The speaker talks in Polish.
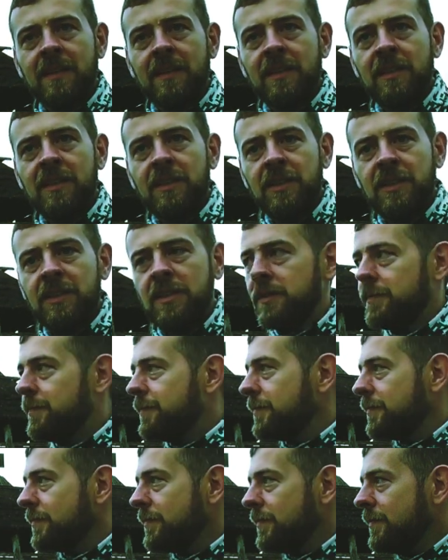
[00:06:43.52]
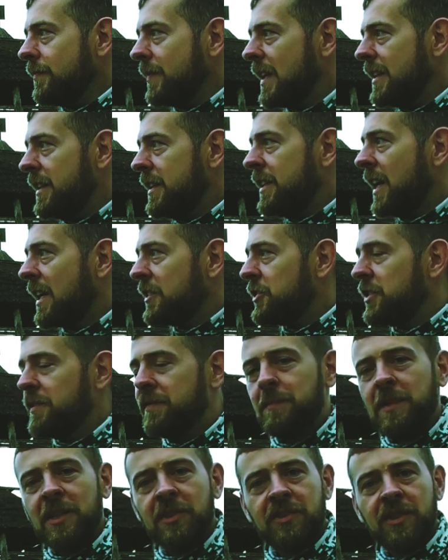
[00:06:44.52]
i i aż
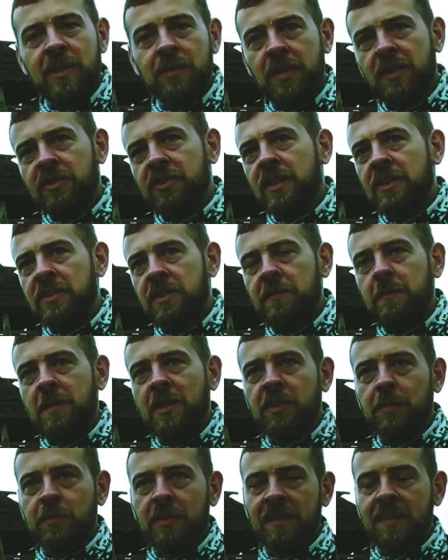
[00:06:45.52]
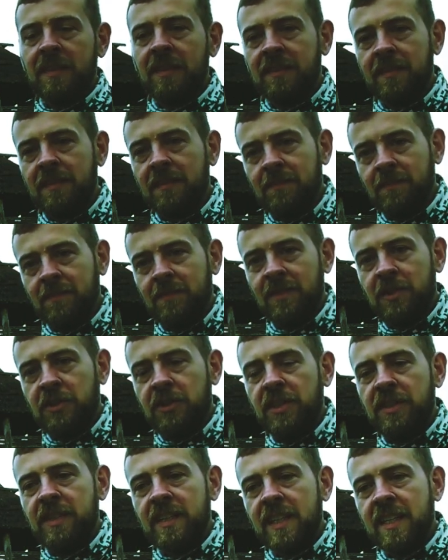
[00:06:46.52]
dziw bierze, to znaczy aż dziw bierze przez
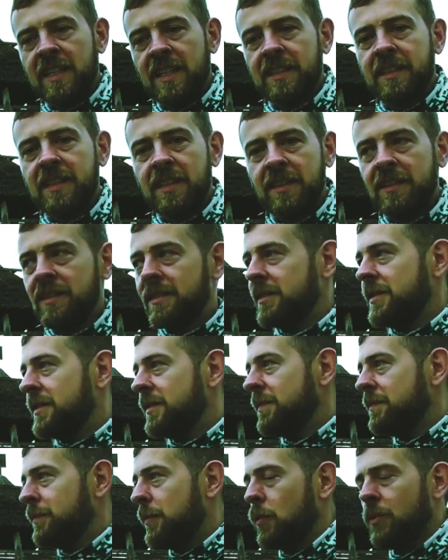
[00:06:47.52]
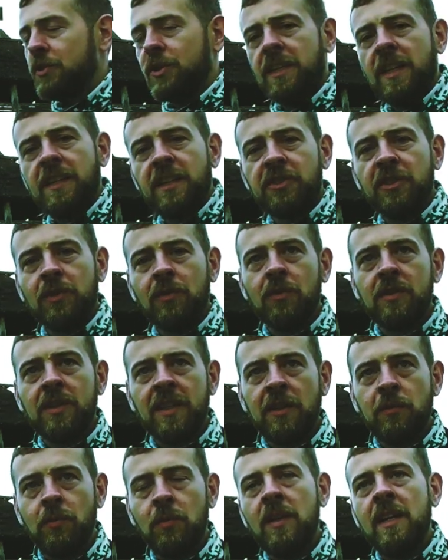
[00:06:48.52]
nizinny charakter położenia naszego
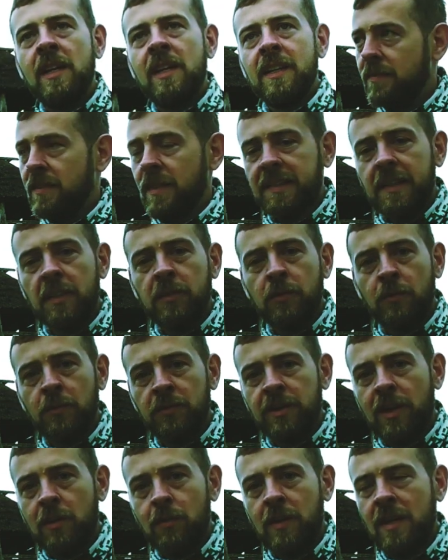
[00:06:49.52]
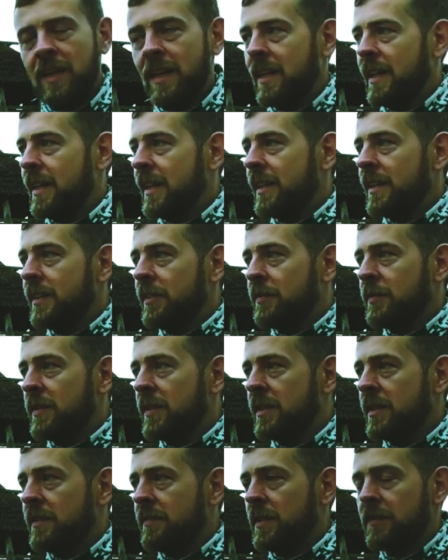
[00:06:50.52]
kraju, niestety udział E,
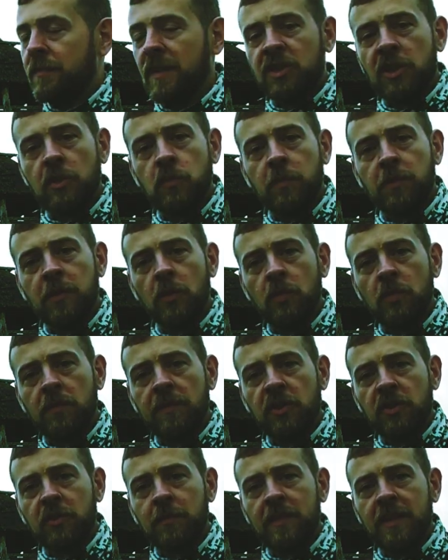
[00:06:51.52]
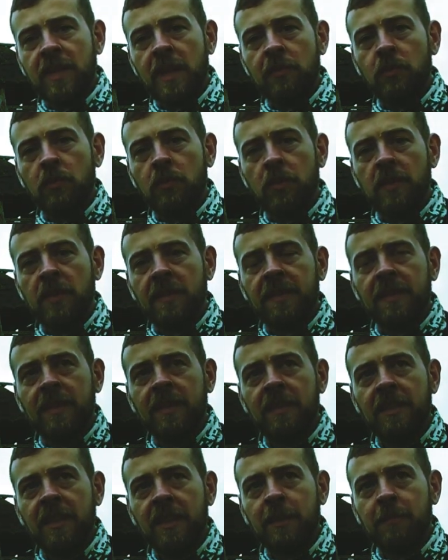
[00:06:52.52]
w e, wytwarzaniu prądu w naszym kraju to jest
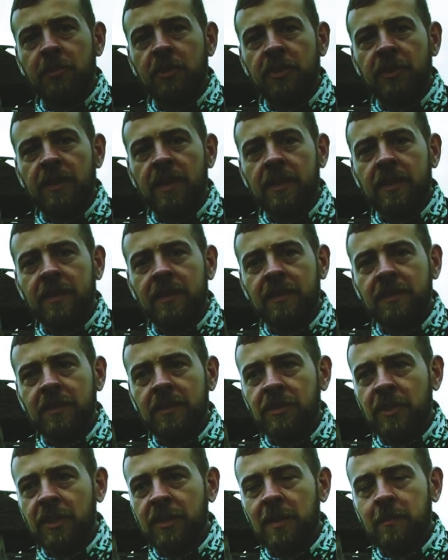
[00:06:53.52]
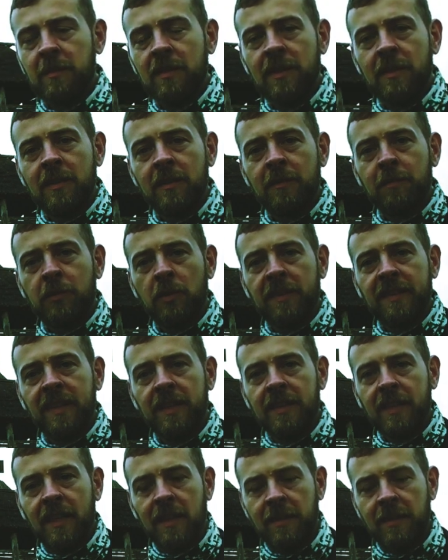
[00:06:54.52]
1,7%. E,